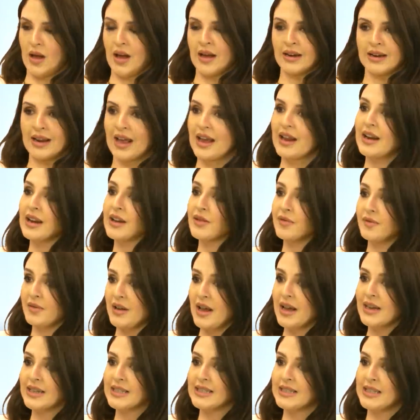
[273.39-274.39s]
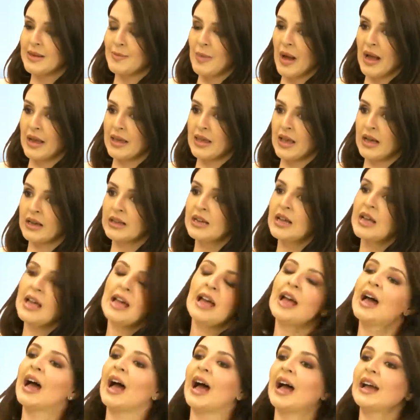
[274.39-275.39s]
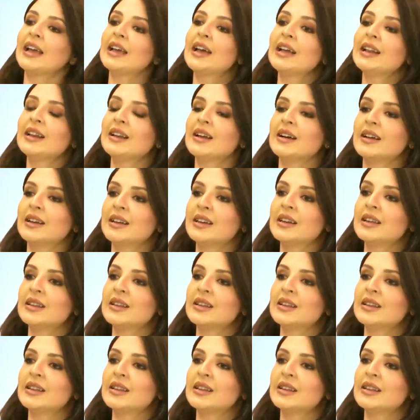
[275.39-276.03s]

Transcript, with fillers: عن هالريفلكس المعين حيلا